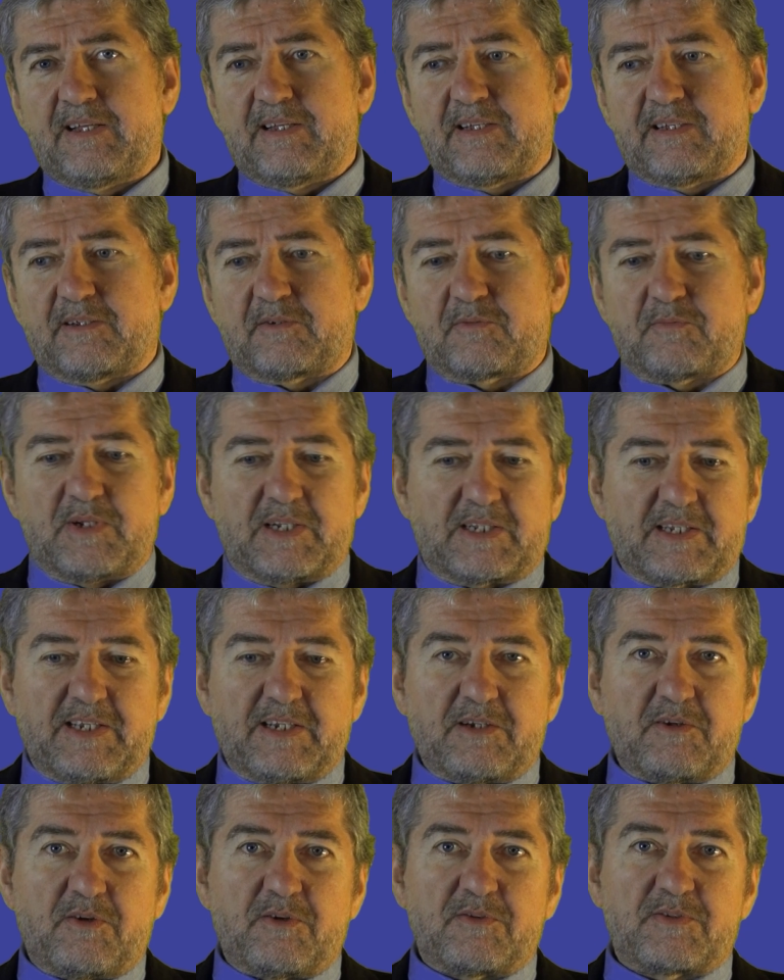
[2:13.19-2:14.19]
eh,
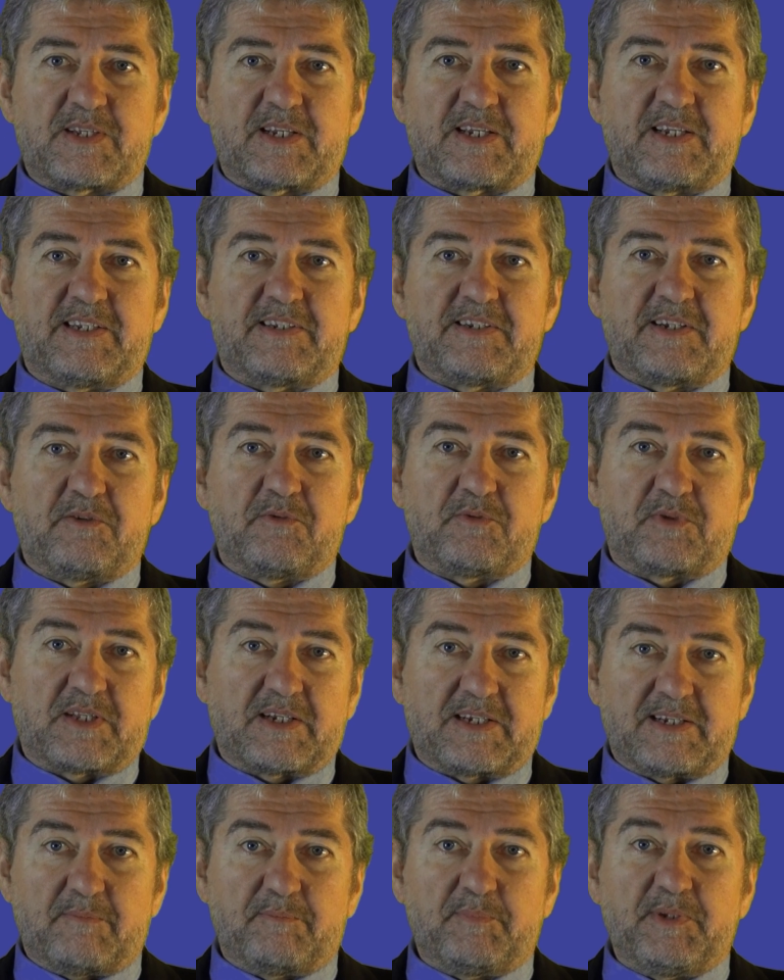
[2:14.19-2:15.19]
qualche cosa che ci
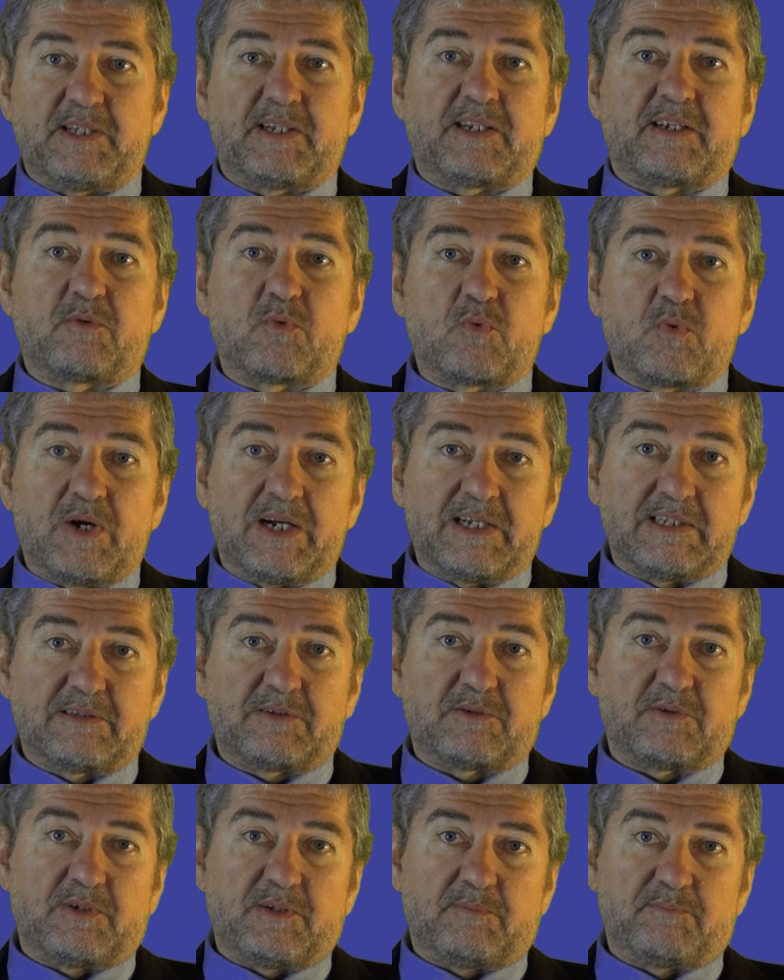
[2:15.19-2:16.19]
aiuta a capire
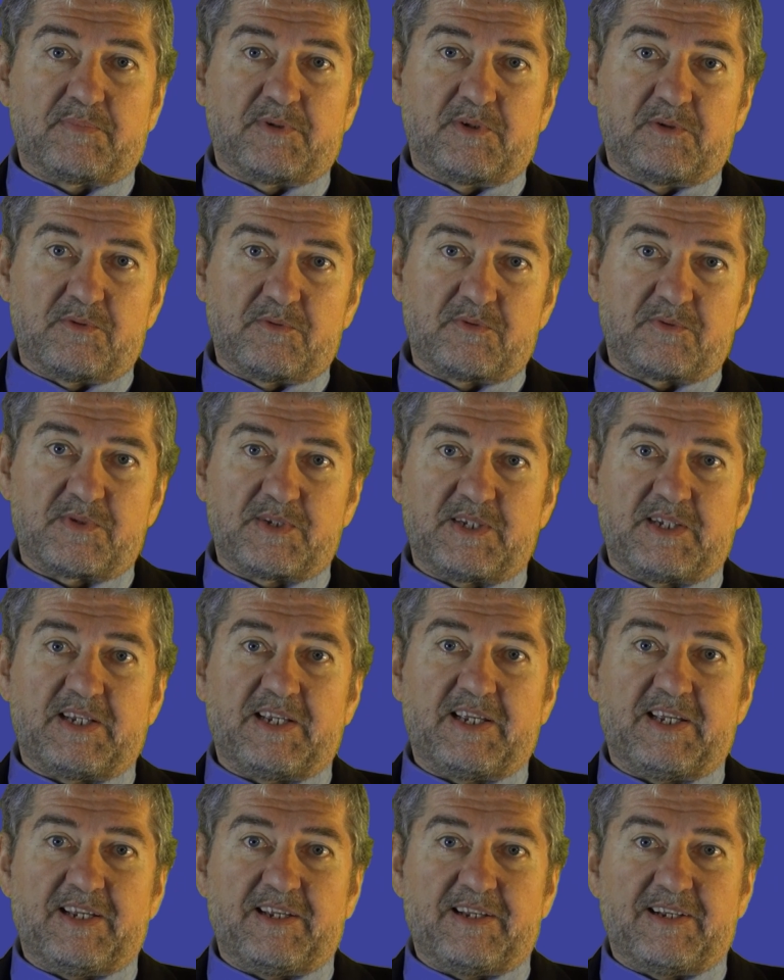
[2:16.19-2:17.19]
quanto l'ipnosi
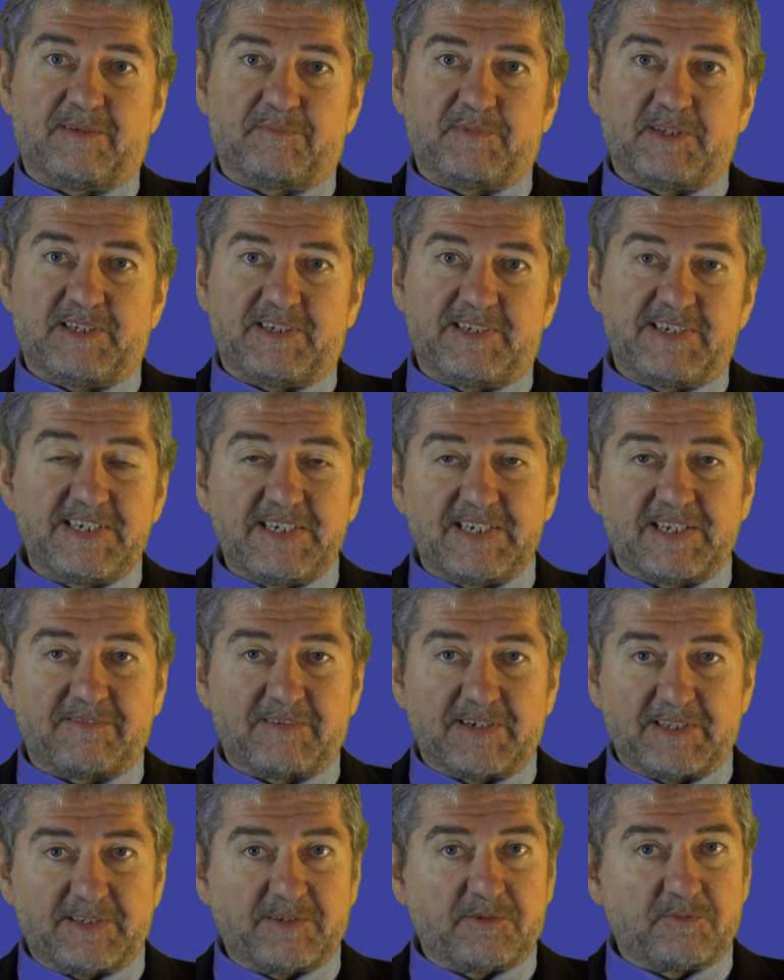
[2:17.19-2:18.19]
e la medicina
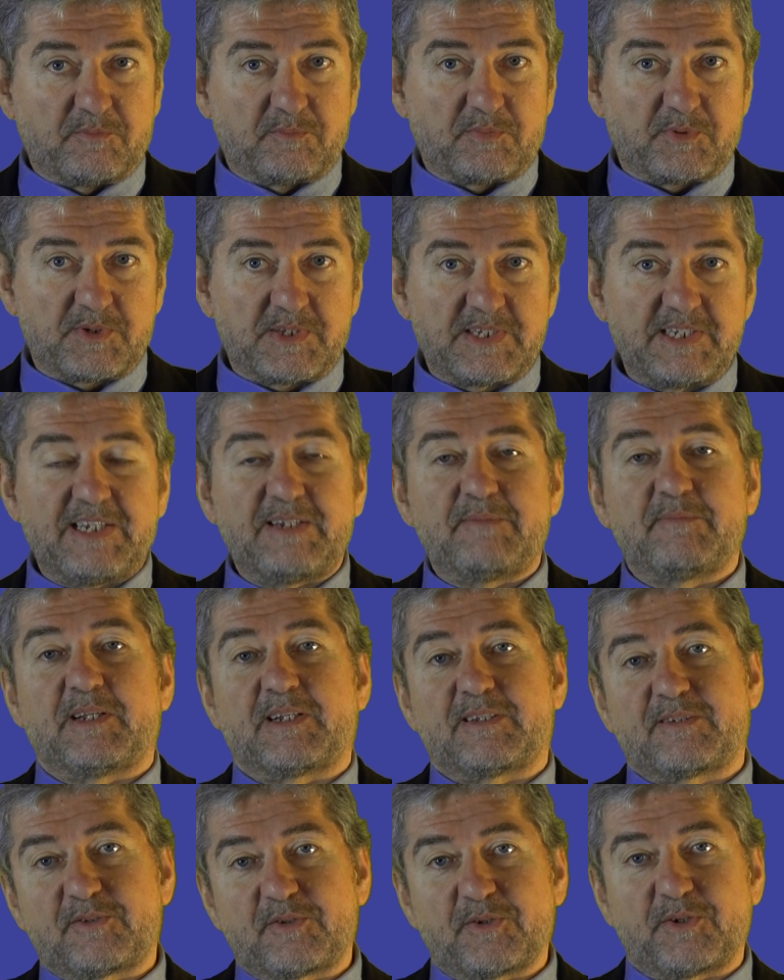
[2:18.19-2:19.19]
vadano un po' assieme,
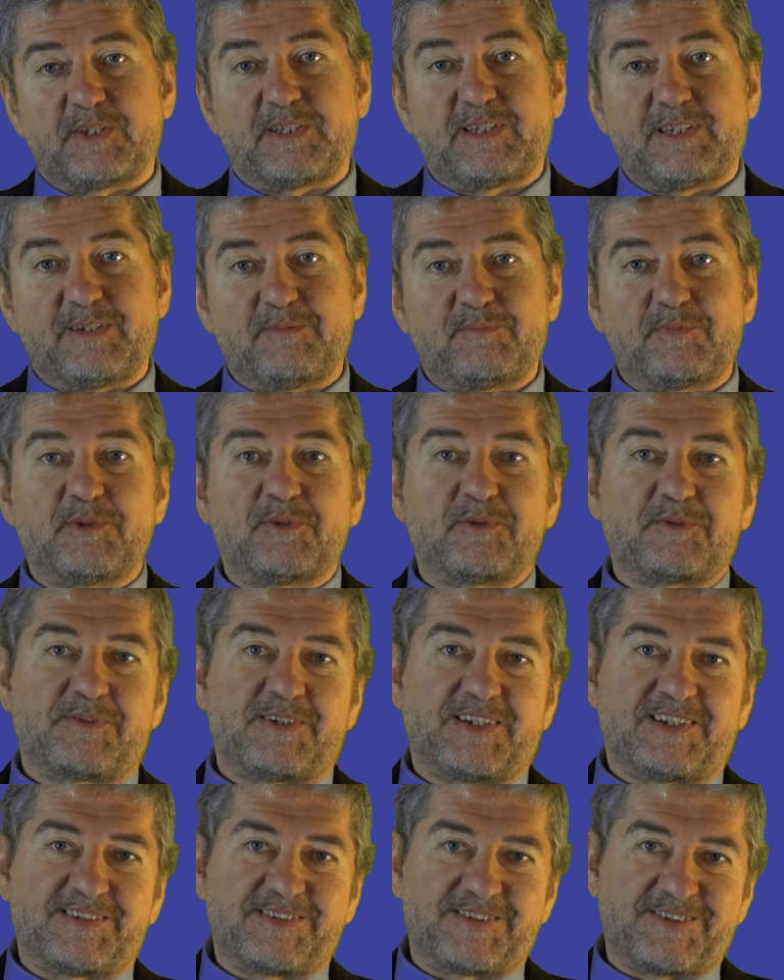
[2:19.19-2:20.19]
la storia
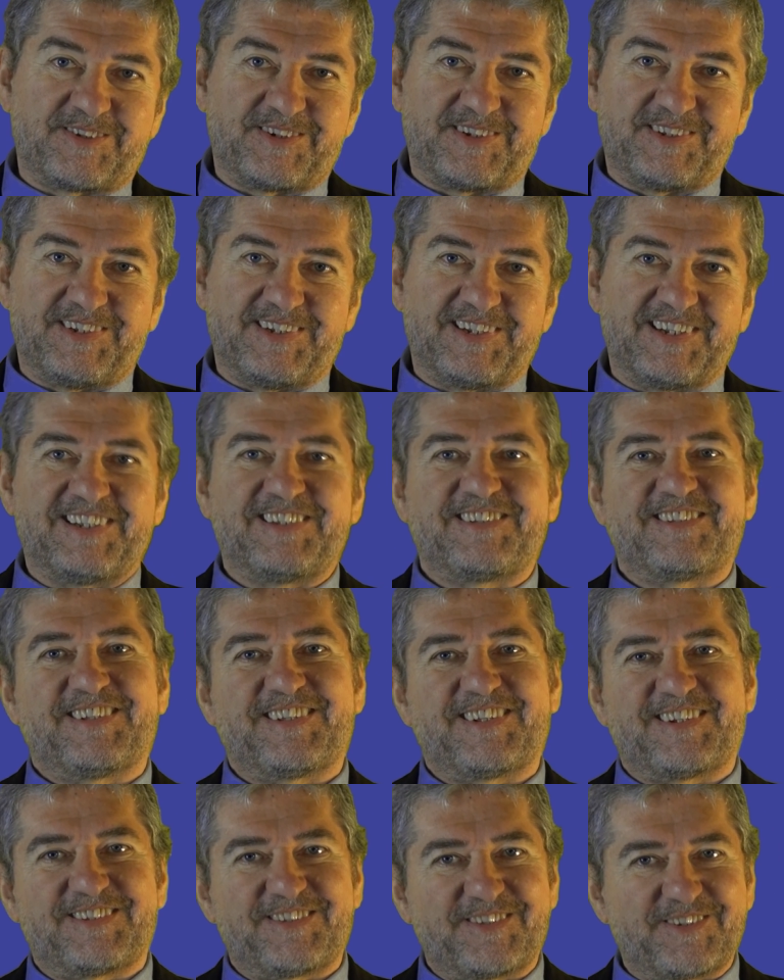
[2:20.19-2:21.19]
dell'ipnosi, la storia di
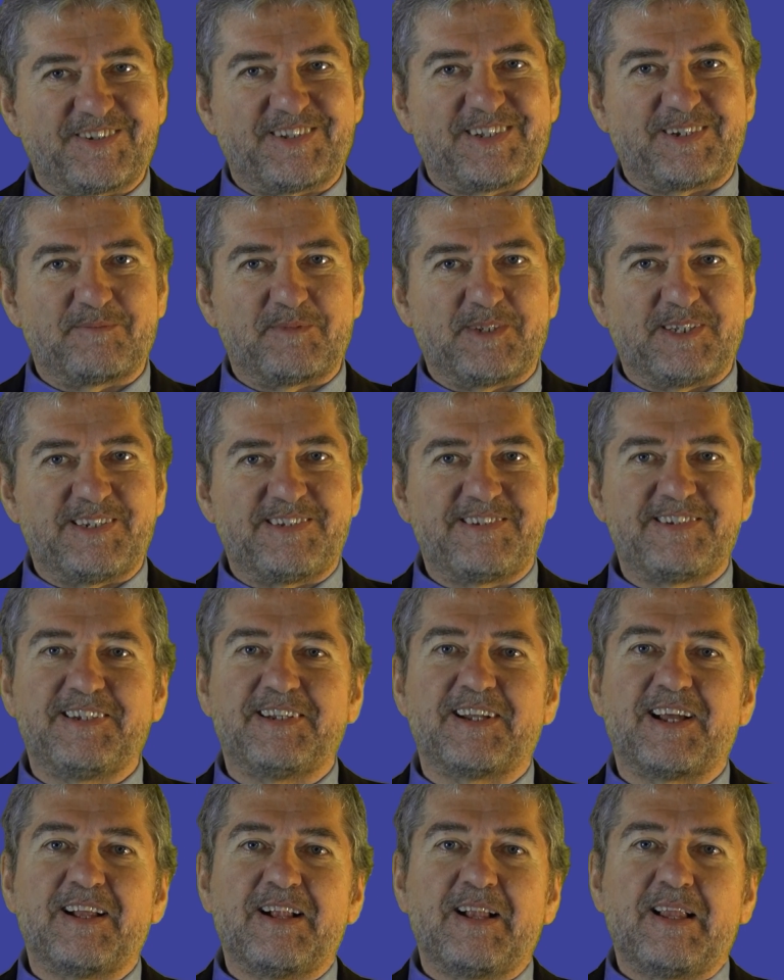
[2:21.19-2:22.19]
Lenses, la storia della
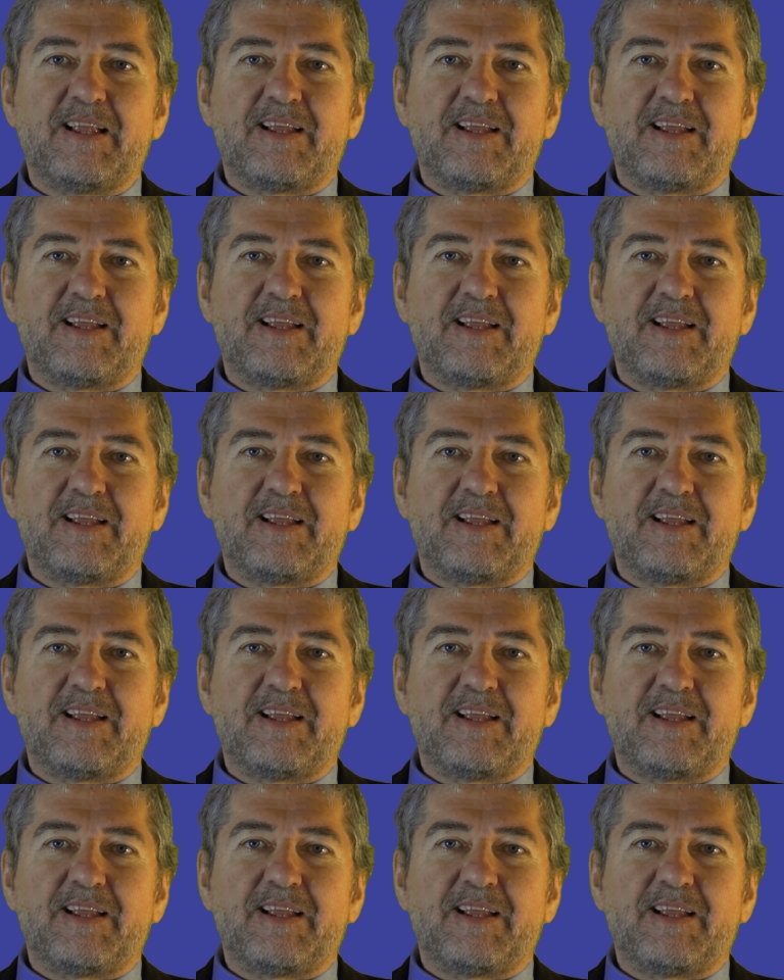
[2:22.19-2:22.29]
medicina,